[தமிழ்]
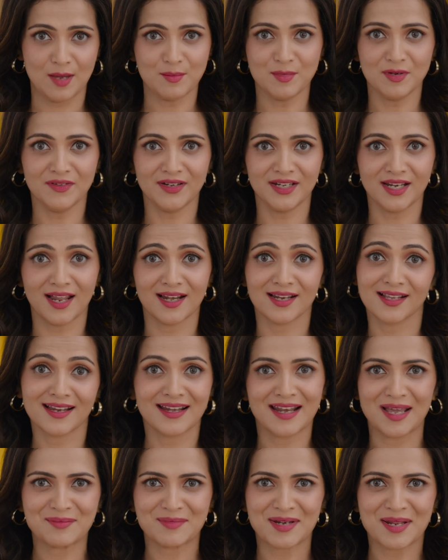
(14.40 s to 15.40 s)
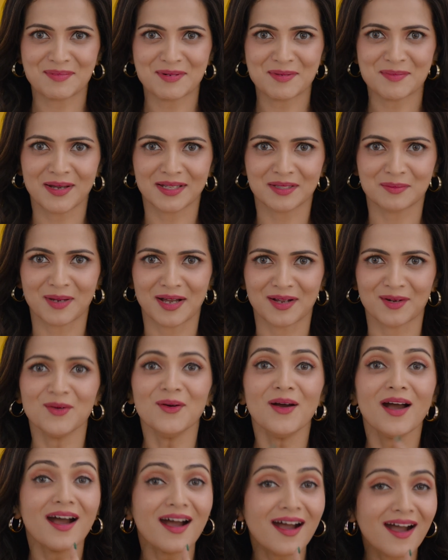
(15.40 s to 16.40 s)
நம்ம வீட்டு ஆளுங்க நம்மள எப்படி பாத்துப்பாங்க
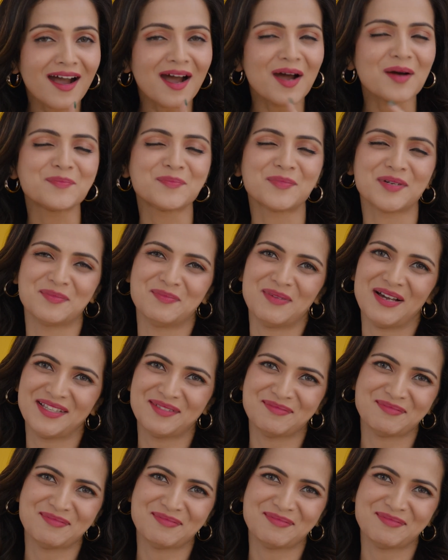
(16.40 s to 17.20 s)
அப்படி